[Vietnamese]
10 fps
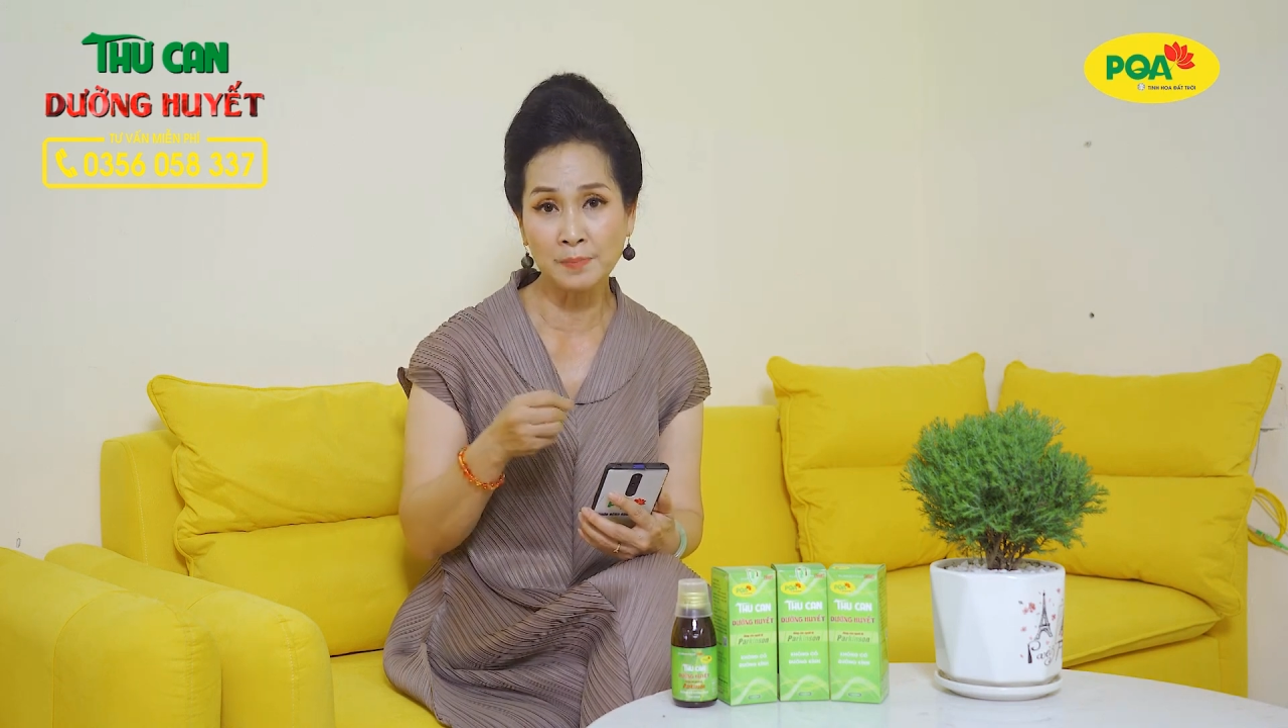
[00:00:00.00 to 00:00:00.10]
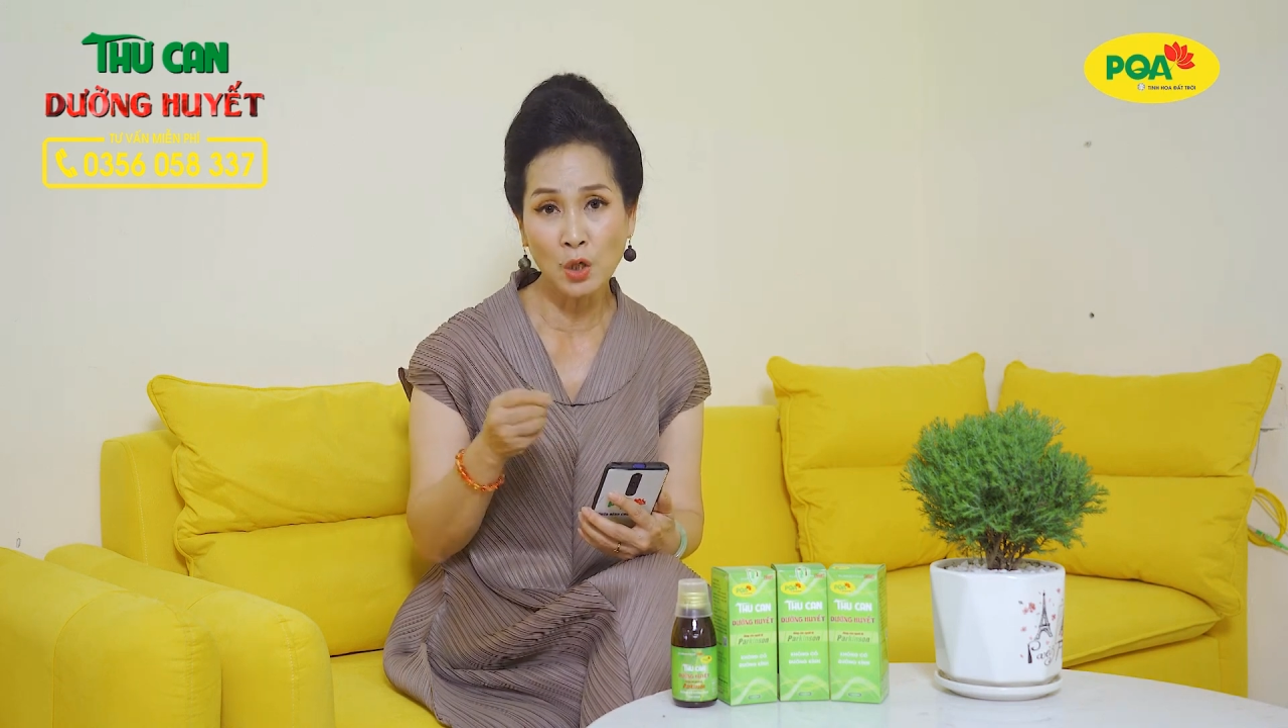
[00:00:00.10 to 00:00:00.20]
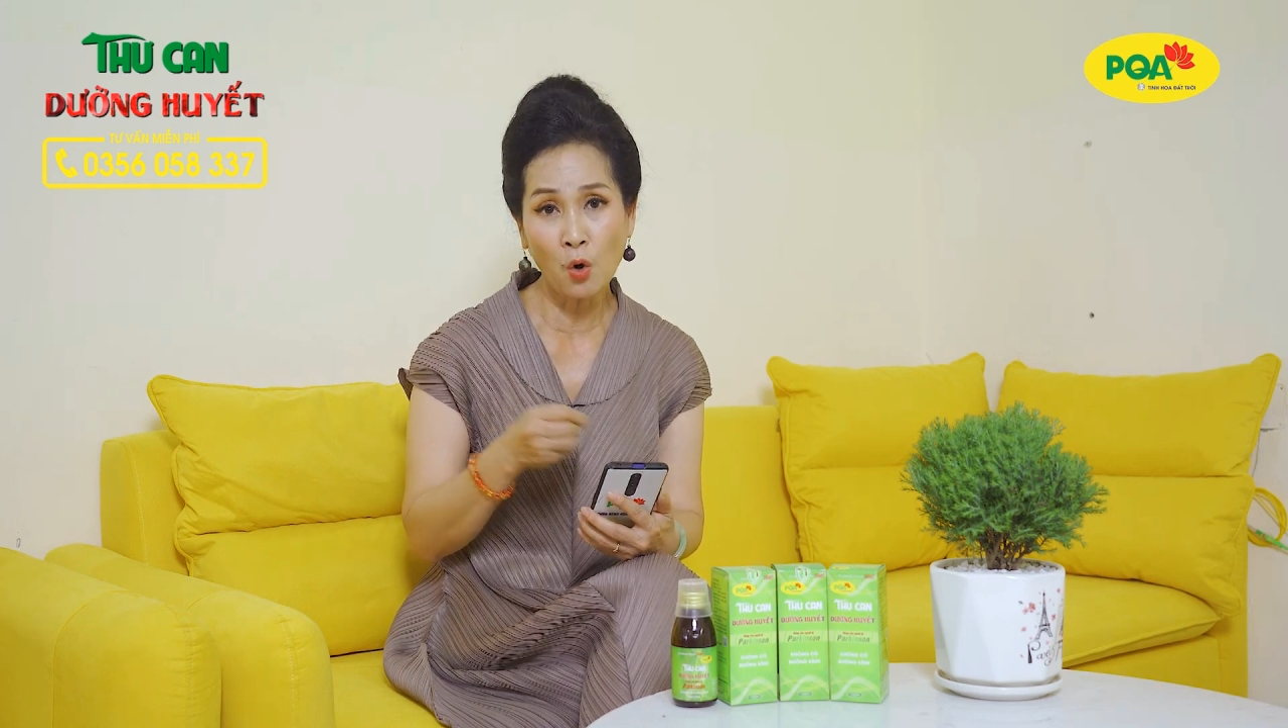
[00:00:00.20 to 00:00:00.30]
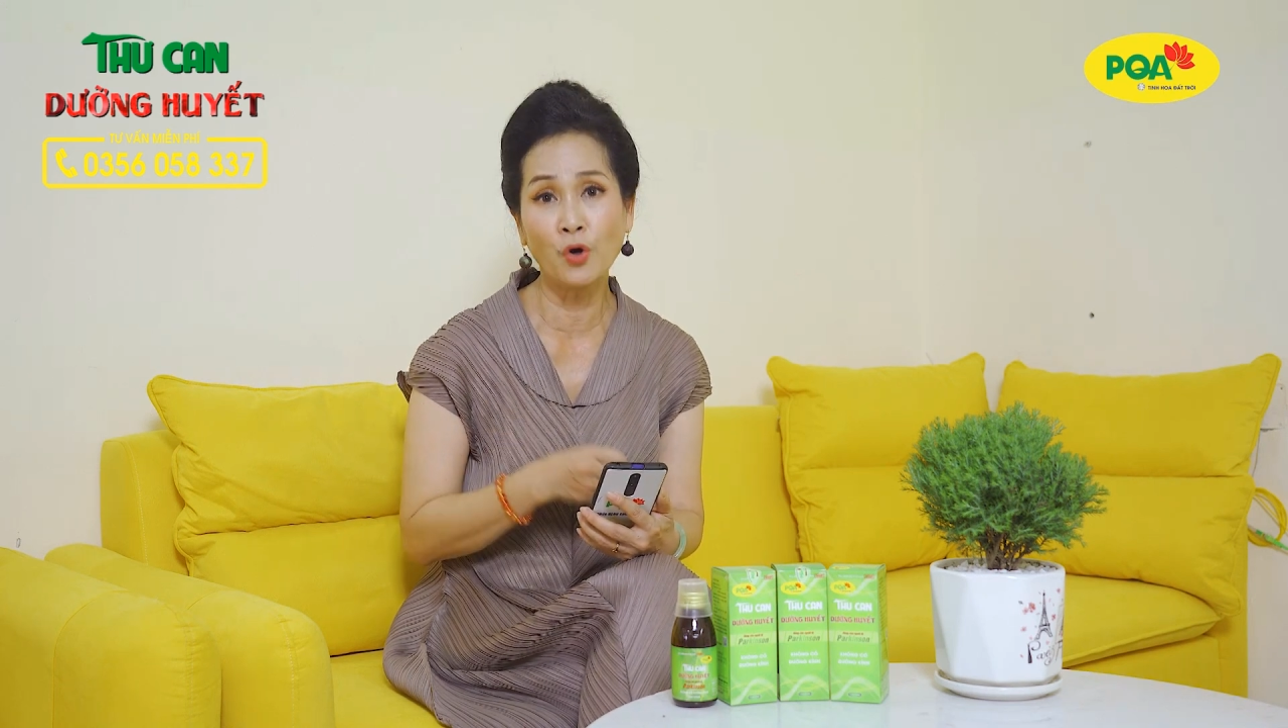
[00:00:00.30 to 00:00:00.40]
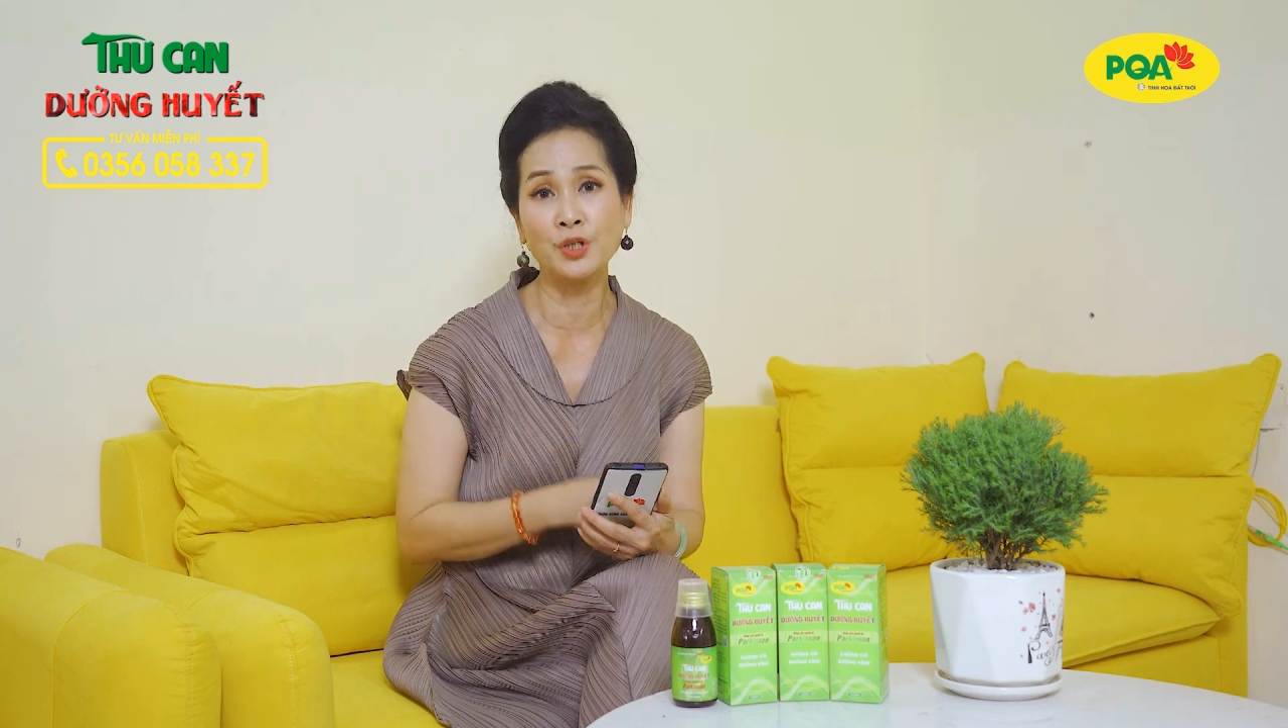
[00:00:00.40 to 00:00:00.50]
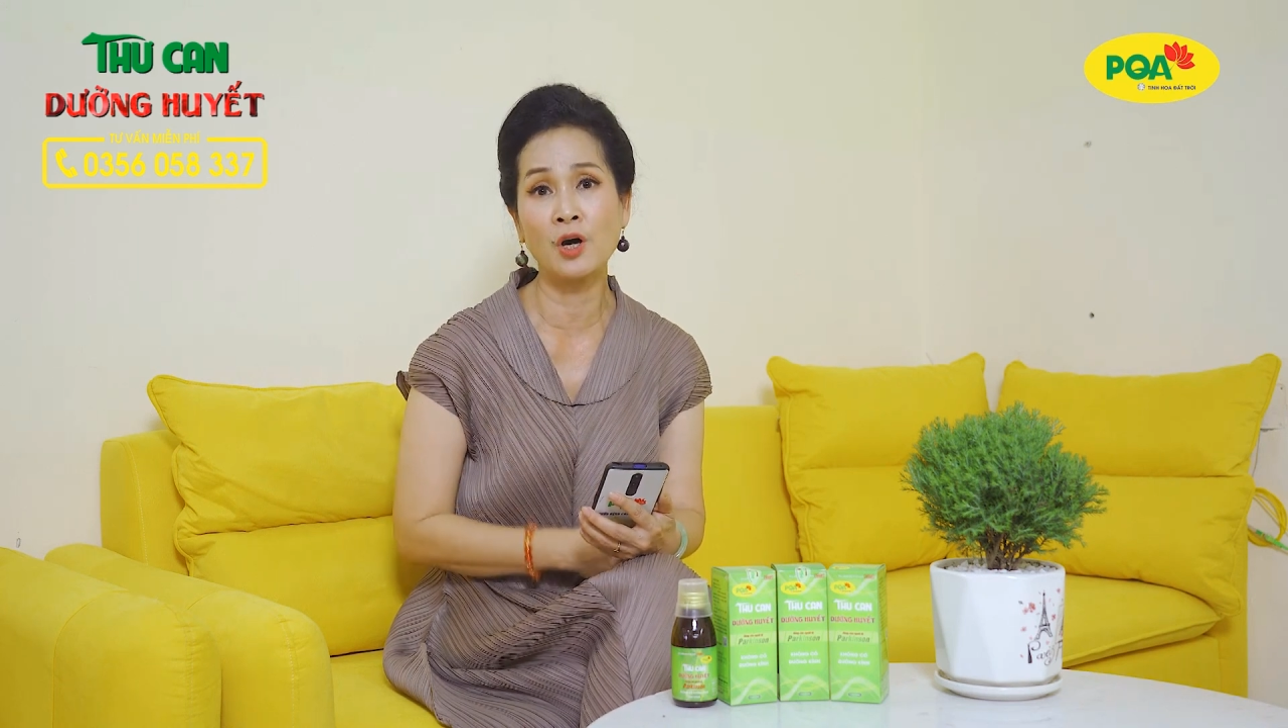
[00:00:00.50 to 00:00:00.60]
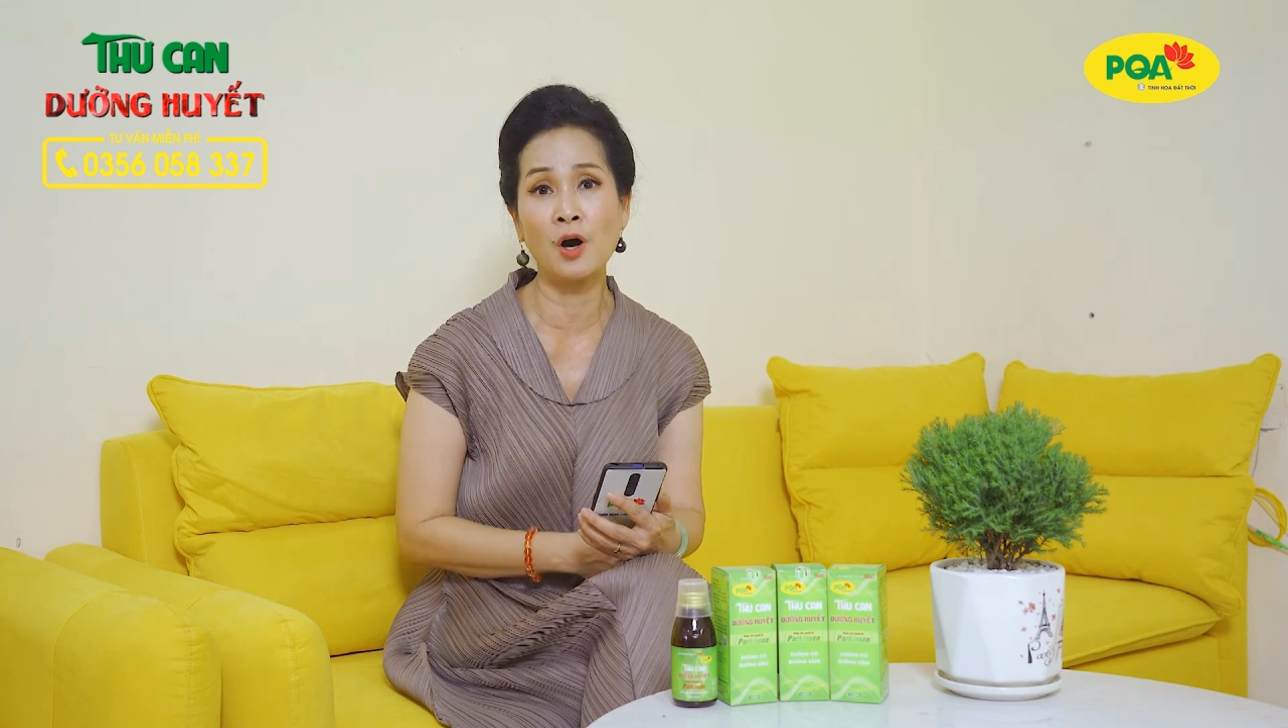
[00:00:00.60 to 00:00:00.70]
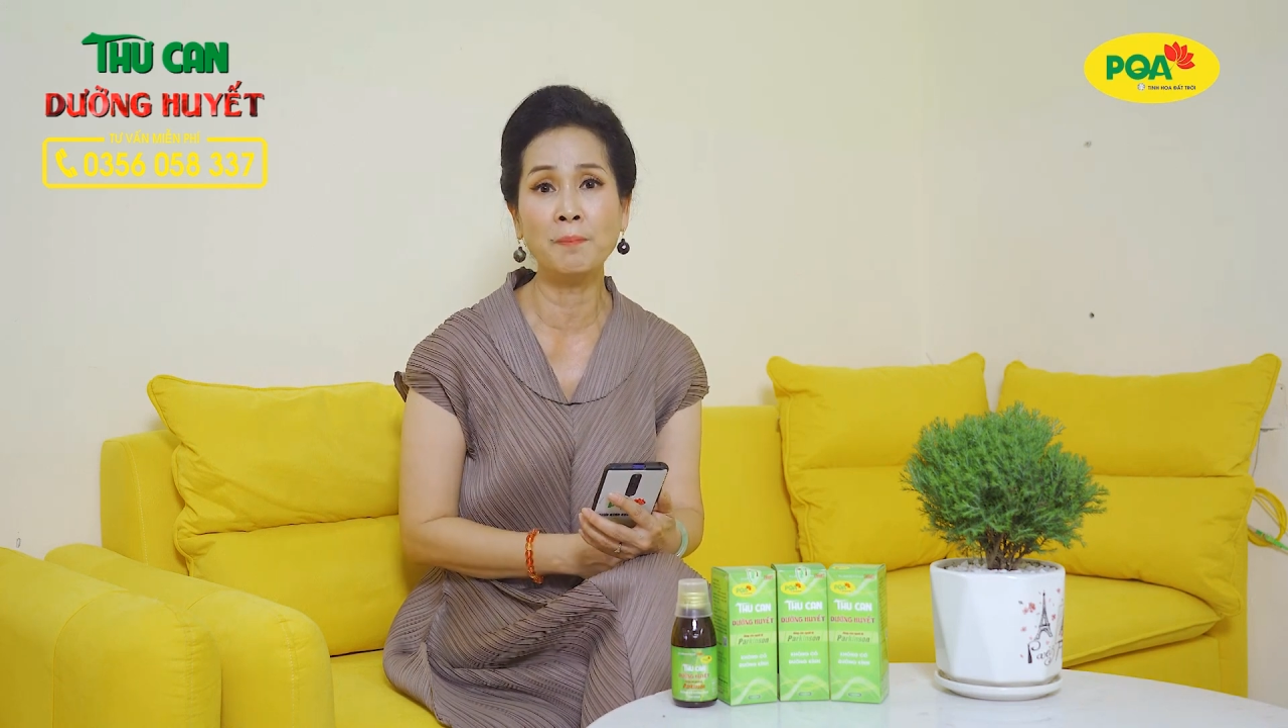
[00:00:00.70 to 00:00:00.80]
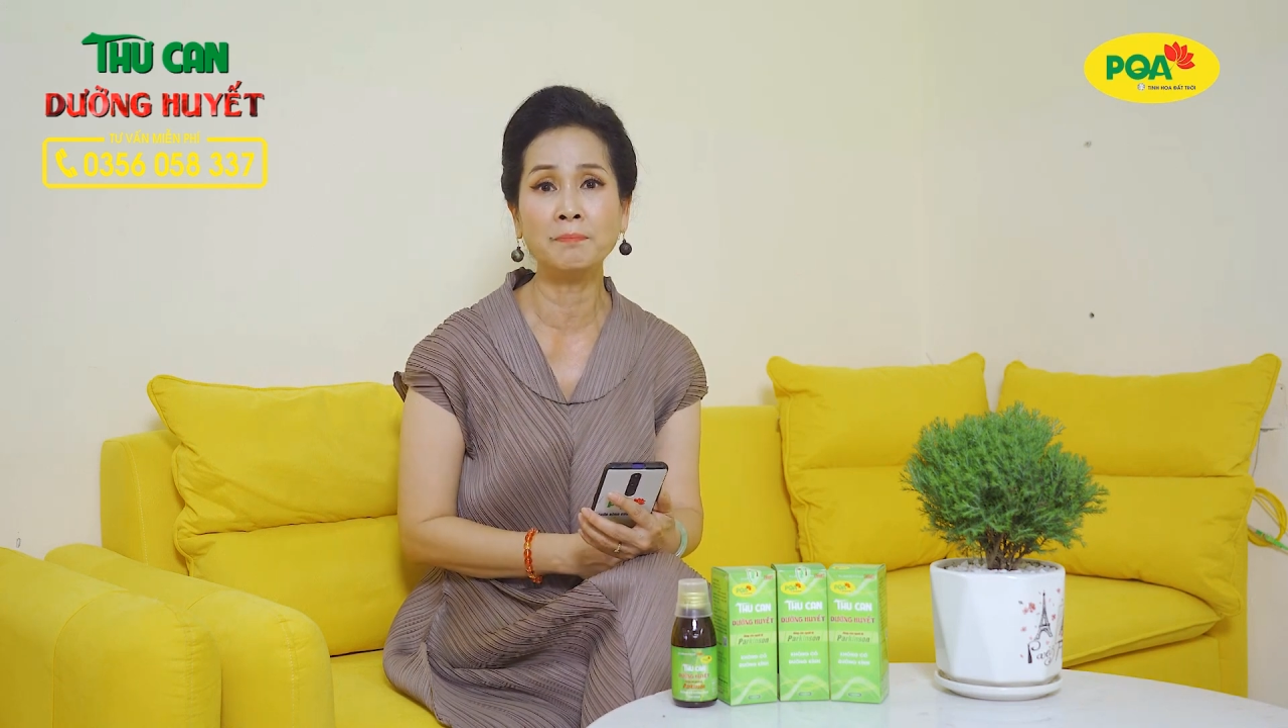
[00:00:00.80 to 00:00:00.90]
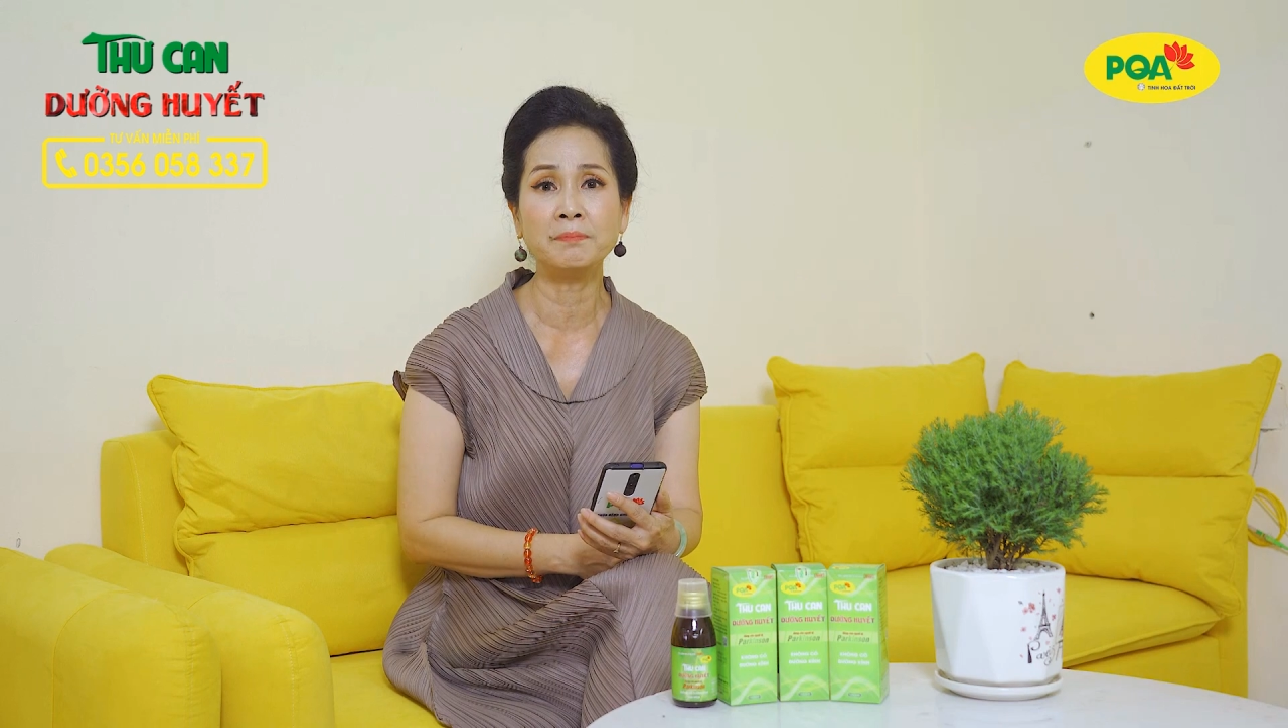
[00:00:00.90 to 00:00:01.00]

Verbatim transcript: những hội nhóm,